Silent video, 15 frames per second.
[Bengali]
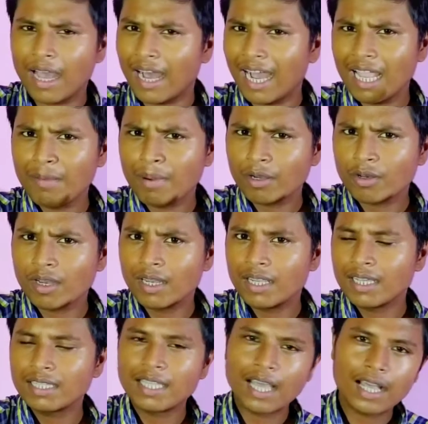আই বাটনের
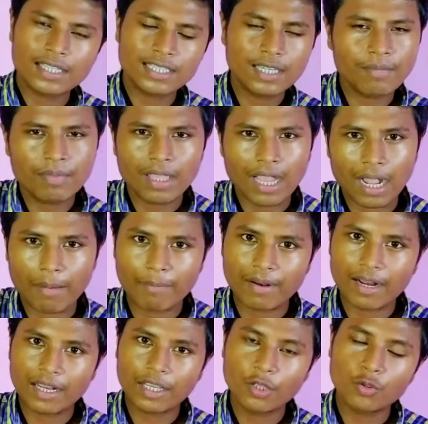লিঙ্ক দেওয়া আছে
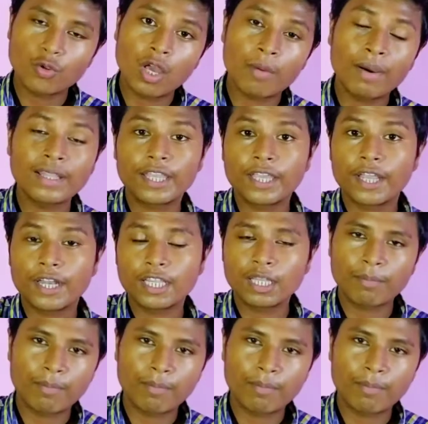আপনারা কিন্তু একবার দেখে নিতে